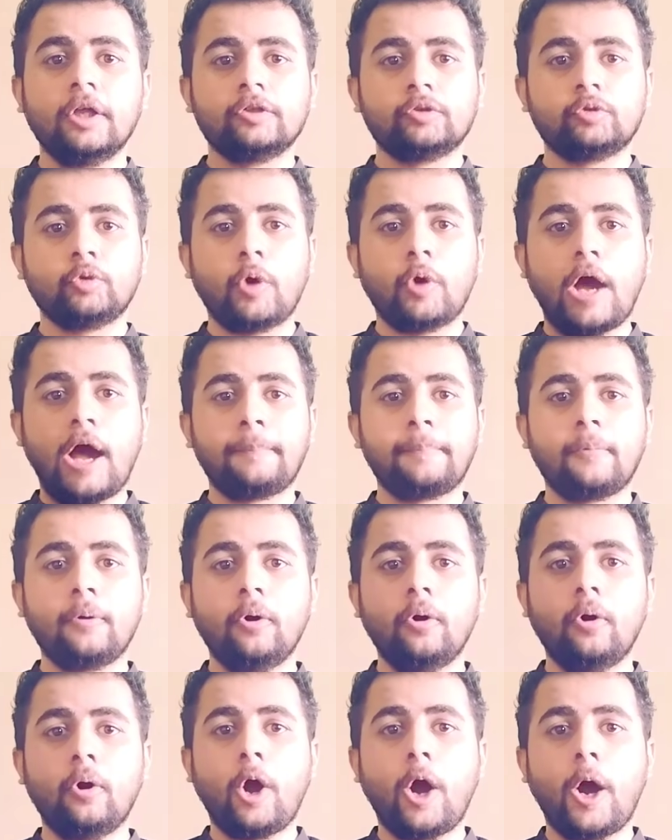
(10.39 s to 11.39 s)
तो आपको
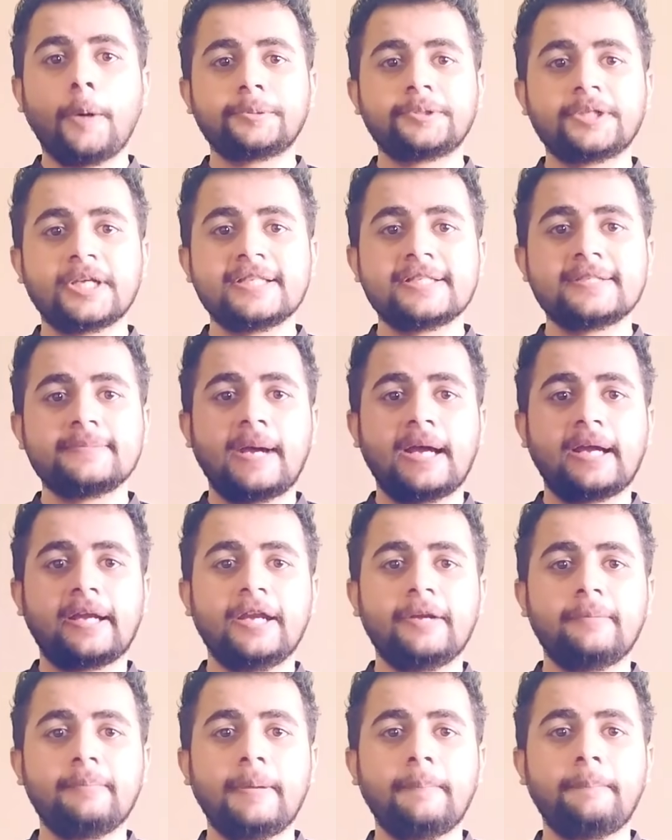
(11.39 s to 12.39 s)
ऑप्शंस
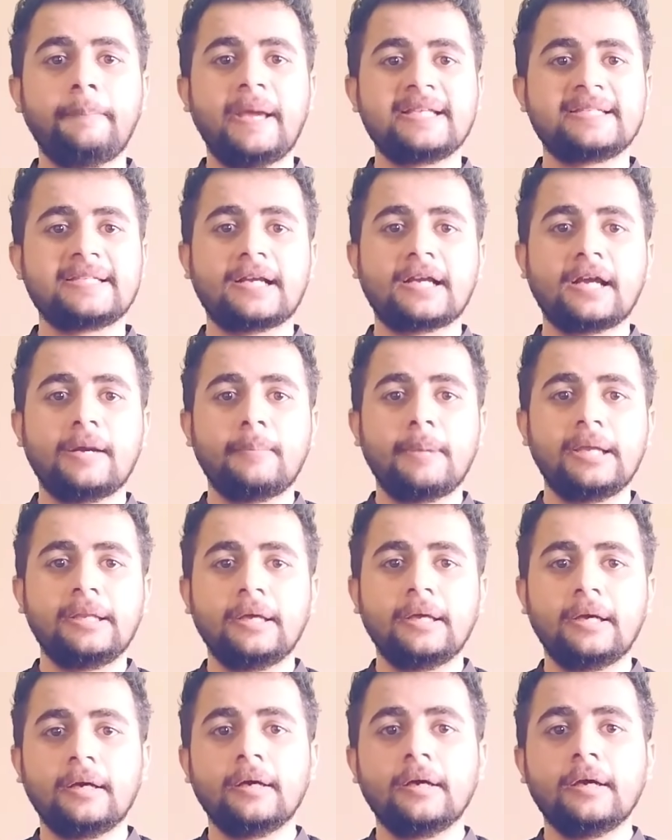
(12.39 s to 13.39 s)
मार्केट में पैसा
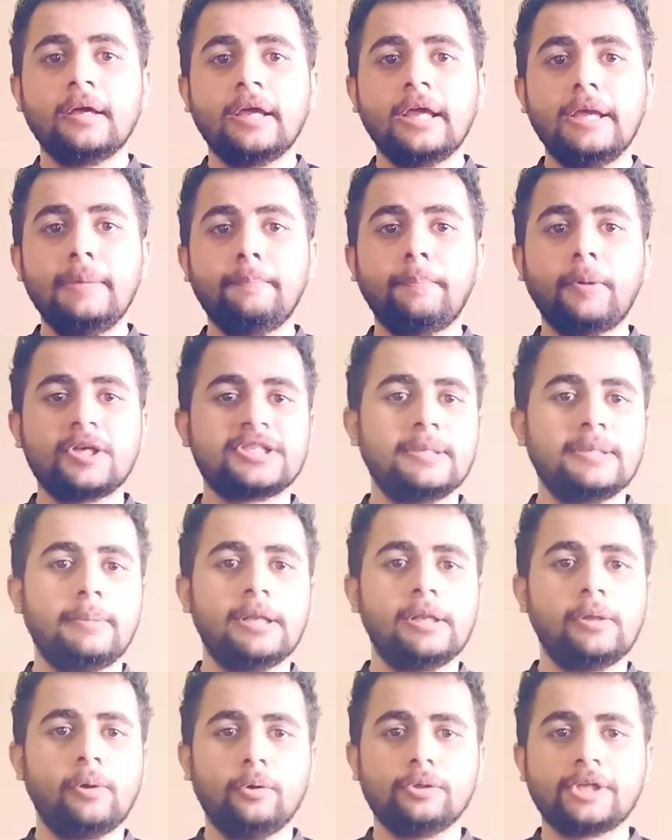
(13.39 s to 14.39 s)
कमाना
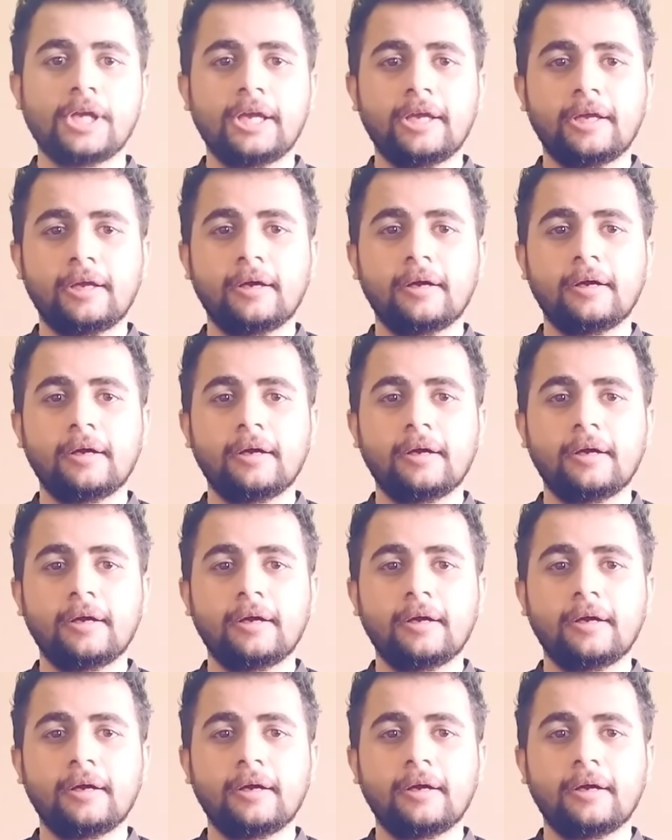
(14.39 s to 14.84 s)
इम्पॉसिबल हो जाएगा